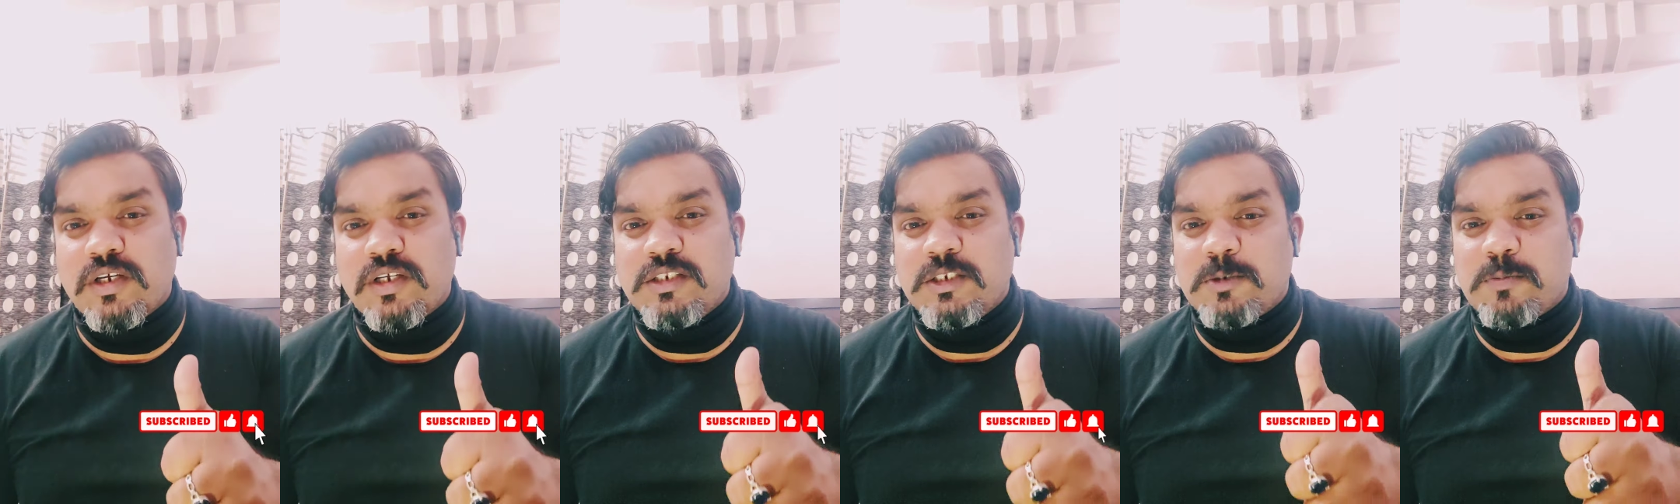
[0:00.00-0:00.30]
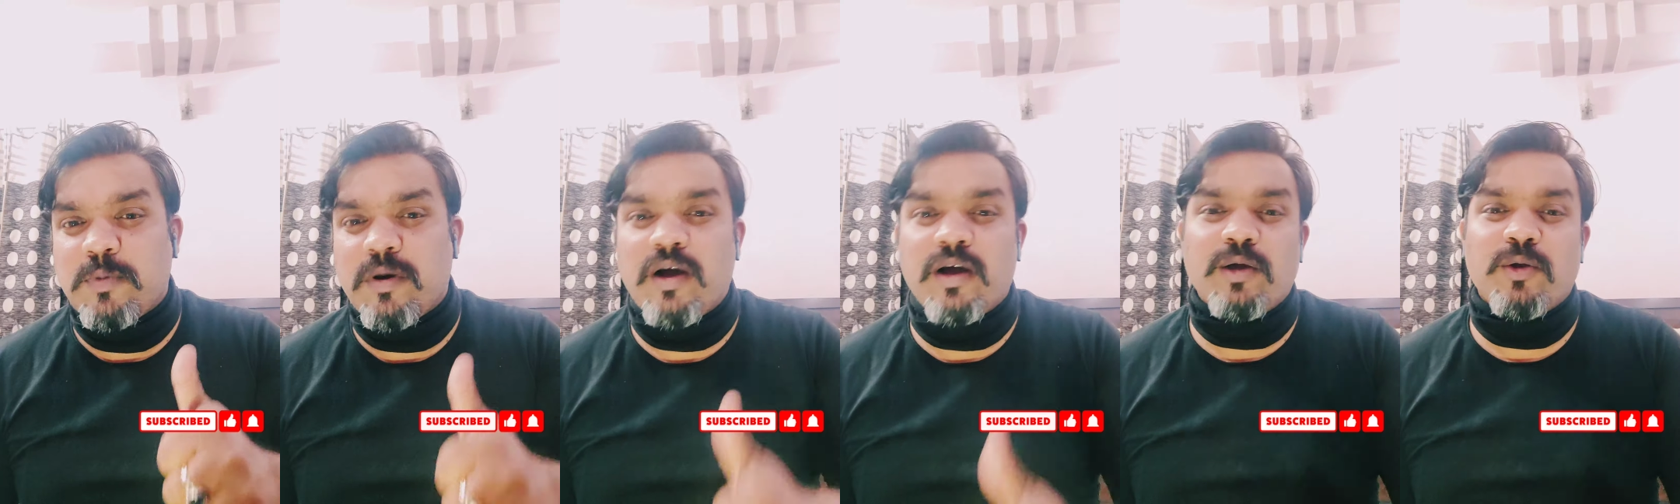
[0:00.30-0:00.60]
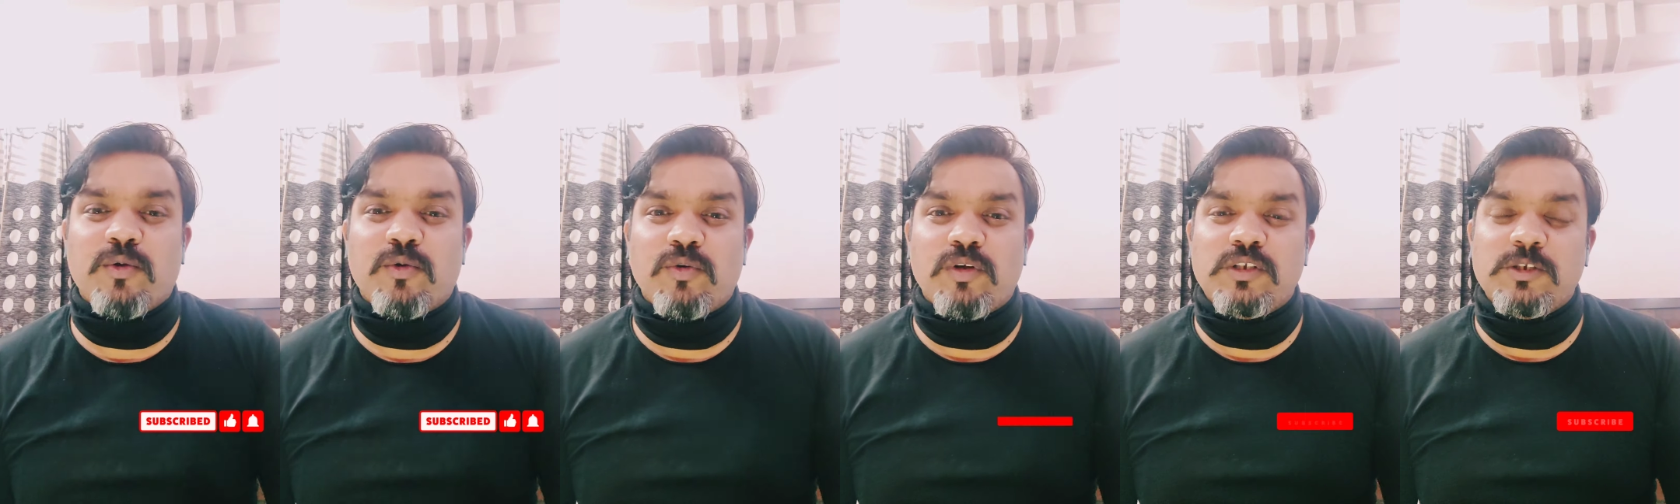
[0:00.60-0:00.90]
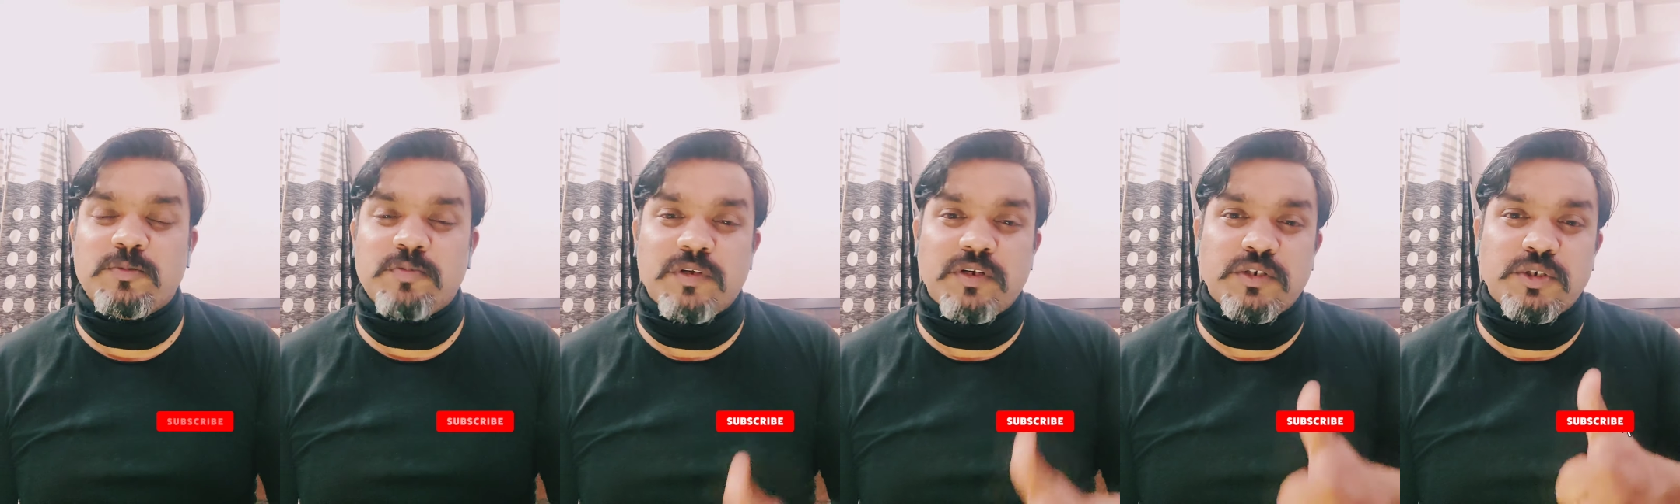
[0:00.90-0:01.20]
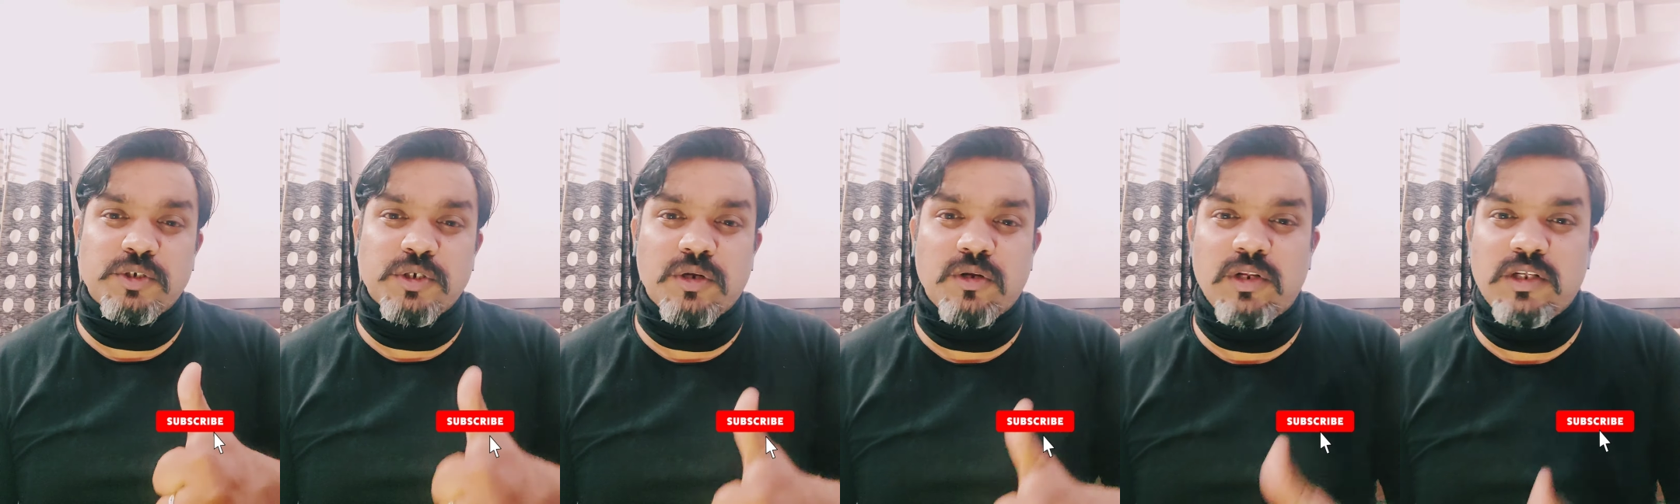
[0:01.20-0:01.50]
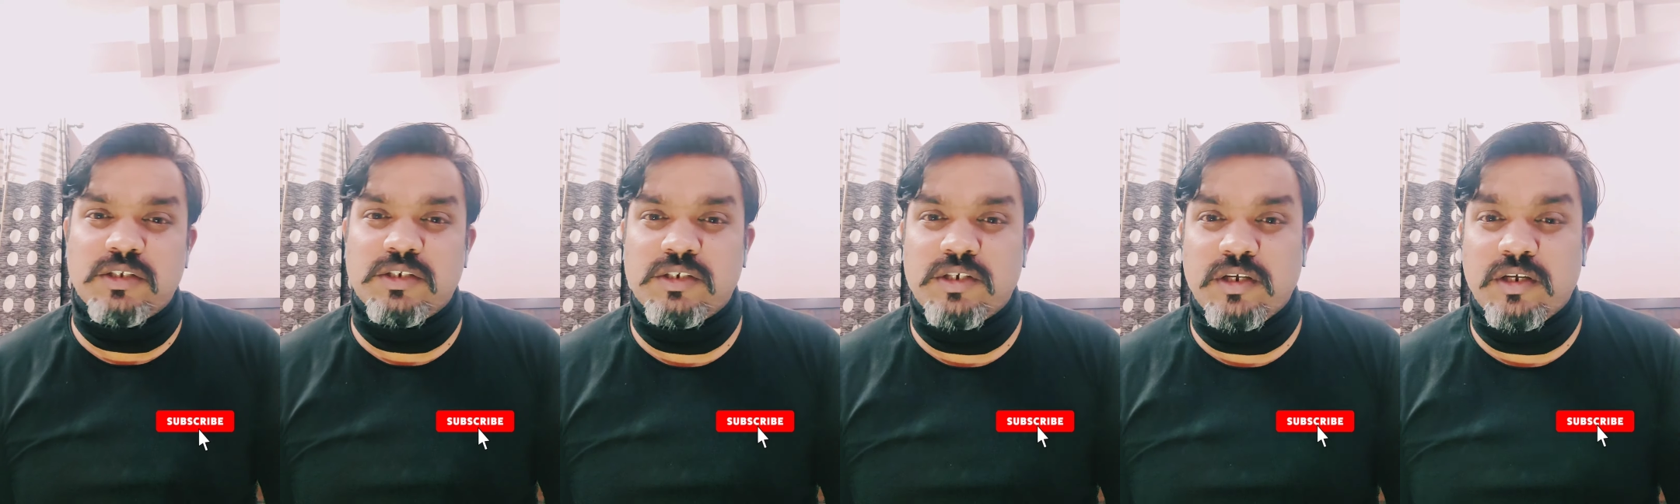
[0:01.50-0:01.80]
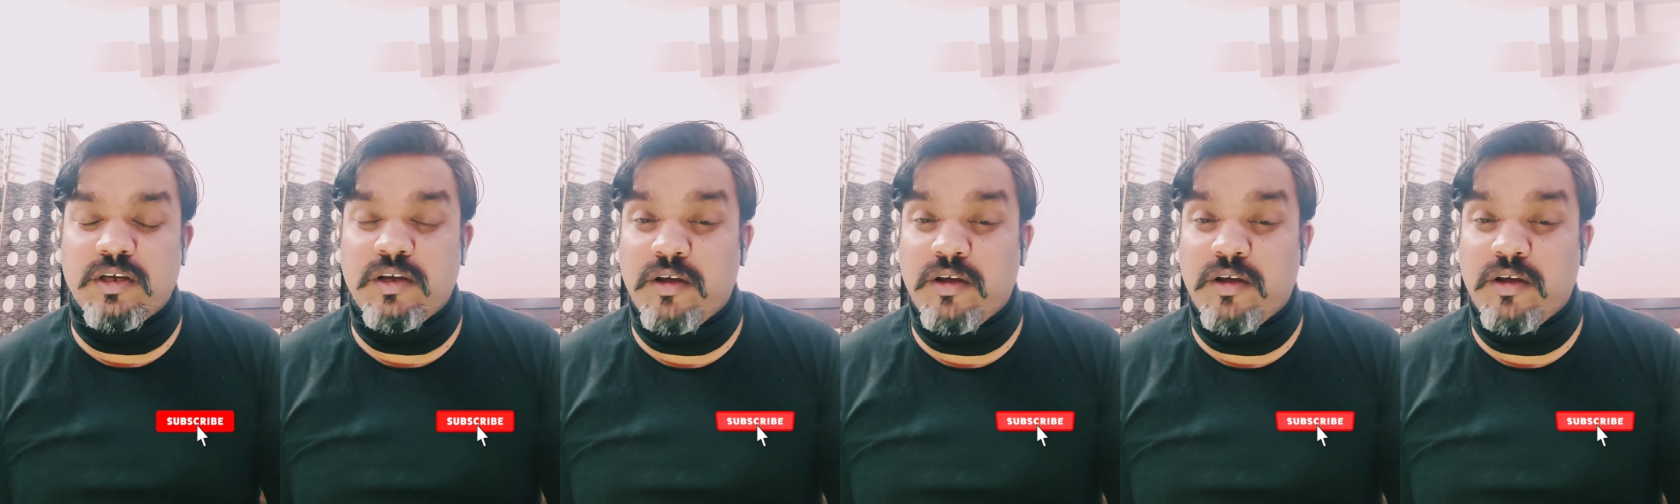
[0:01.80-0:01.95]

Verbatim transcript: इंस्पायर हो इंस्पिरेशन लीजिए